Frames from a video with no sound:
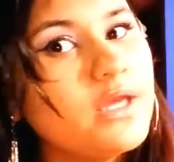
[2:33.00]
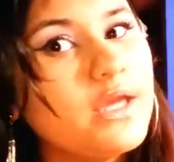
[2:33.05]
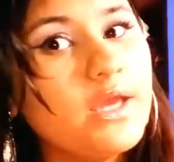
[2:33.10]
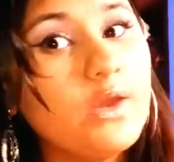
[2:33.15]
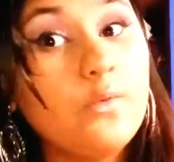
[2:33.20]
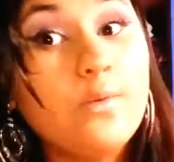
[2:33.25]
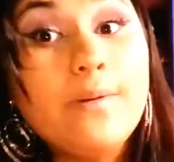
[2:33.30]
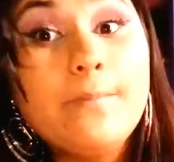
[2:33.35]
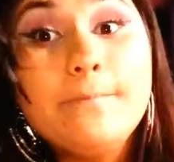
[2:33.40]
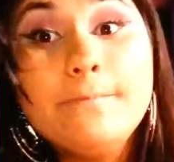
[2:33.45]

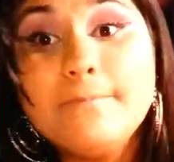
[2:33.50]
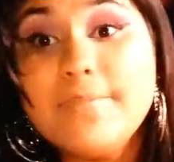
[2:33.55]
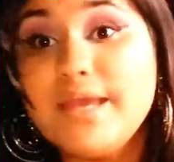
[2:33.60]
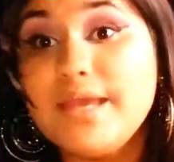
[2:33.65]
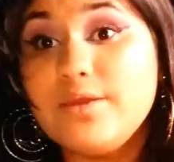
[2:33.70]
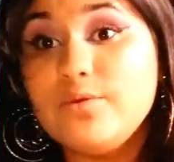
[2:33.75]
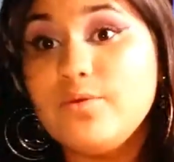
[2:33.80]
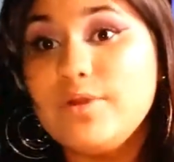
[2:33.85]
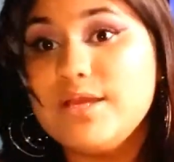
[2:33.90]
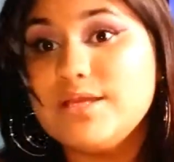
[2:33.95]
Eu
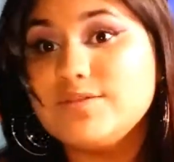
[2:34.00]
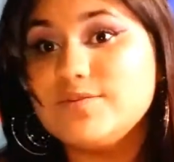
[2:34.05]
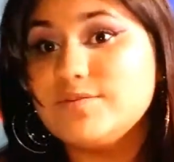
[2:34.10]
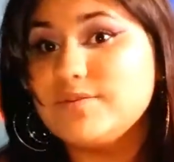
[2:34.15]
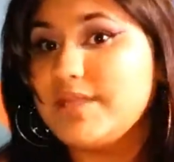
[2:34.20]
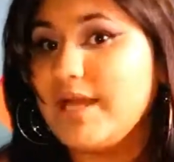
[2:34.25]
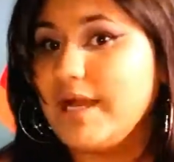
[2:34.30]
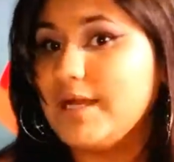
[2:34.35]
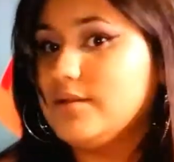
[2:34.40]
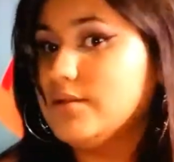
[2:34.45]
amei o
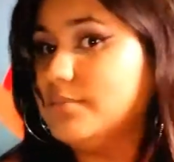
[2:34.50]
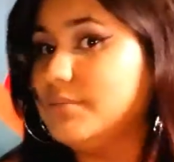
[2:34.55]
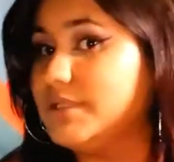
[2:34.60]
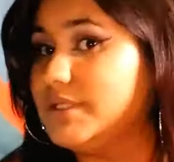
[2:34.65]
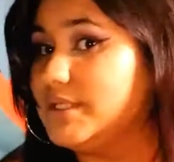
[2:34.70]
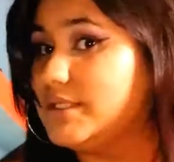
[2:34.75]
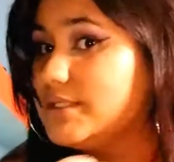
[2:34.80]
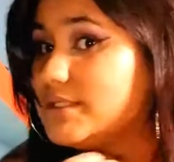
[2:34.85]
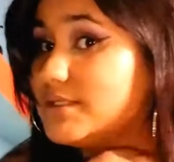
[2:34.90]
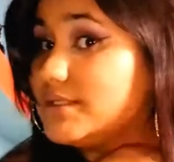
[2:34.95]
resultado,
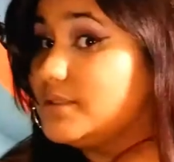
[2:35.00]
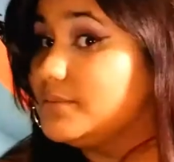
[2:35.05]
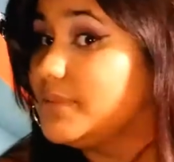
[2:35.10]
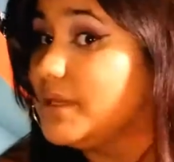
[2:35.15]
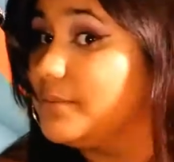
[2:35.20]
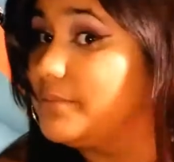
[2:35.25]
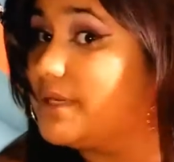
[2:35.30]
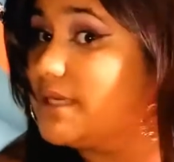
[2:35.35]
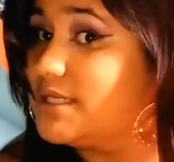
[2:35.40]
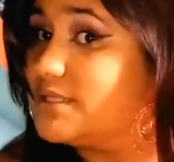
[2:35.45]
meninas,
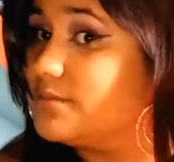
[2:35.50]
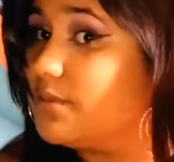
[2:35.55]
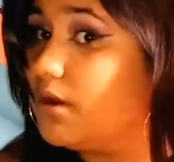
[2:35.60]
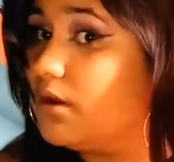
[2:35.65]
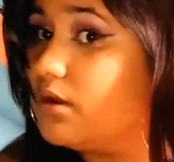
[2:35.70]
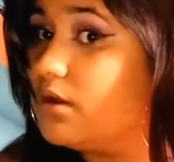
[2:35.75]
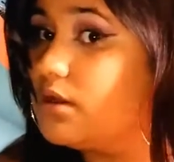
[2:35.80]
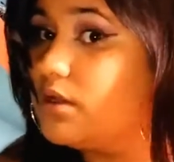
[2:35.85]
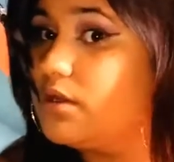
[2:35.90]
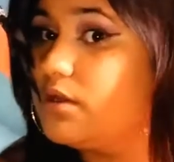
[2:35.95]
amei mesmo, ó.
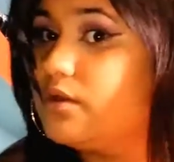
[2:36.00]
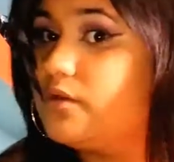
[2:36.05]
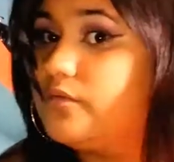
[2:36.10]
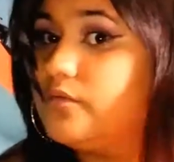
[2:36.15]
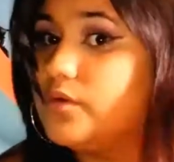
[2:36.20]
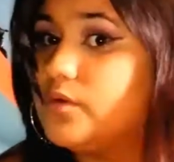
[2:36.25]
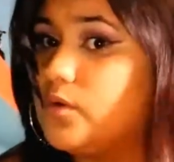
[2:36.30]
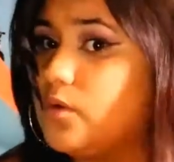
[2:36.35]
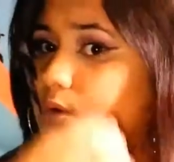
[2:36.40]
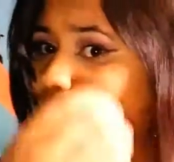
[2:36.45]

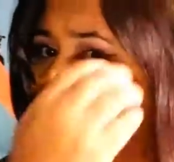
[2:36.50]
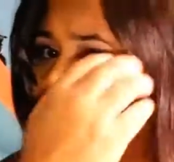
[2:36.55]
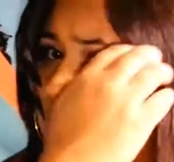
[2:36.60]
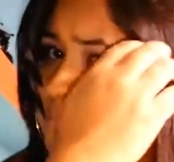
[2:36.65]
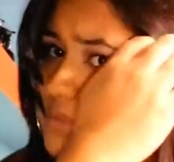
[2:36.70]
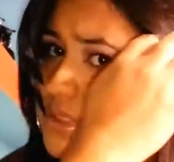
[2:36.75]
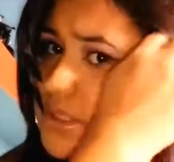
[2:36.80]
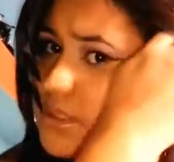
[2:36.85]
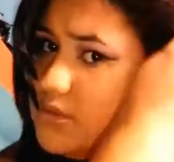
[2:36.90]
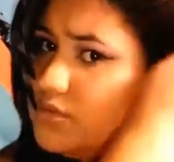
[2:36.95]
Ficou com um
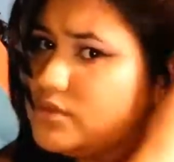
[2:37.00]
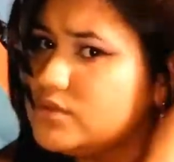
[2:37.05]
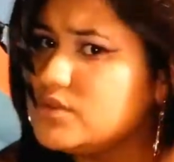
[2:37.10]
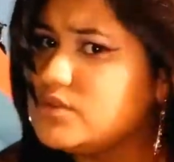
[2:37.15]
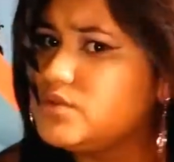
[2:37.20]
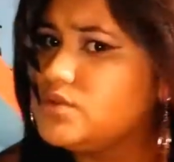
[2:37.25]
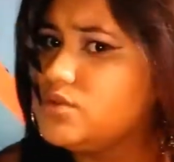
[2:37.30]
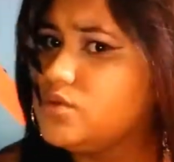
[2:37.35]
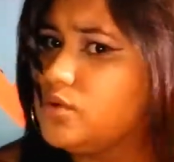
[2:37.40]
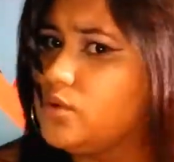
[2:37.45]
brilho
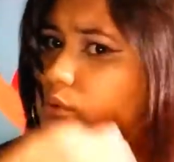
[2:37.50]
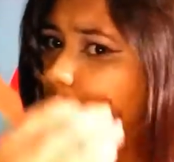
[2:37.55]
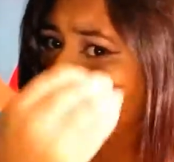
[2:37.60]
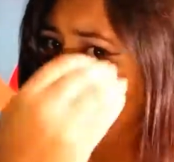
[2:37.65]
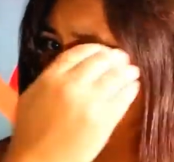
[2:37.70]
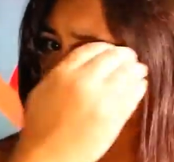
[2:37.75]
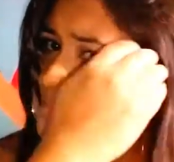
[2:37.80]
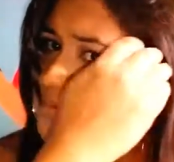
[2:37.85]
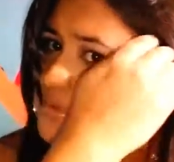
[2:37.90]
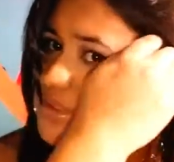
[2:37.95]

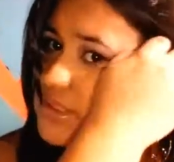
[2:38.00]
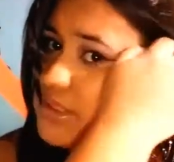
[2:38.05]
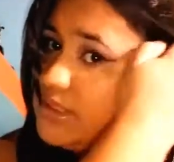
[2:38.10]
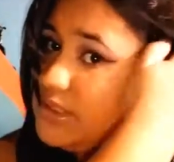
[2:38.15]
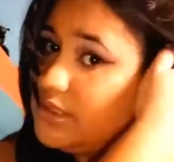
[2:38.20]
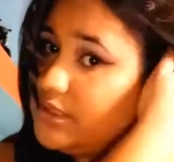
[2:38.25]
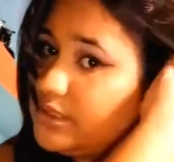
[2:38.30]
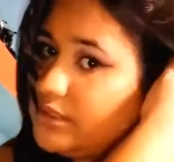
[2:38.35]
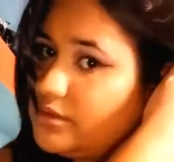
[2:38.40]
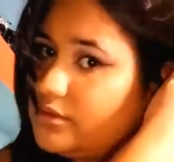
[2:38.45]
super
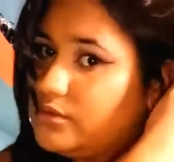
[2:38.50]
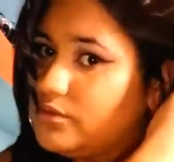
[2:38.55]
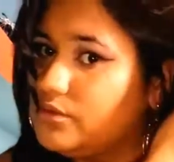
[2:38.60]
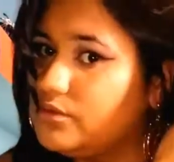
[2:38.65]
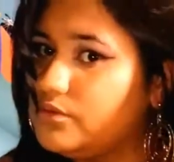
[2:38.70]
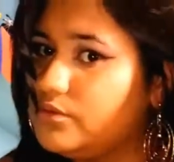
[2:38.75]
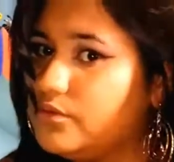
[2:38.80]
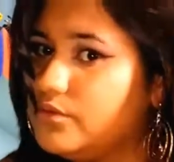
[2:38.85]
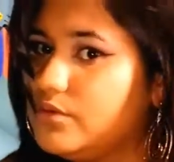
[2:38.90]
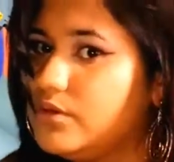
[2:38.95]

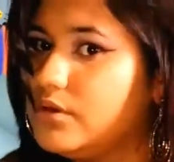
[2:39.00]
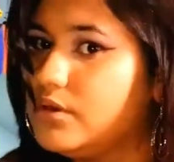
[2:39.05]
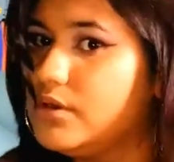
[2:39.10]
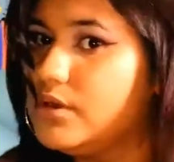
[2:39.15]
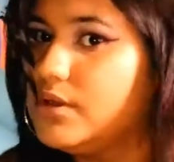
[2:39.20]
bonito.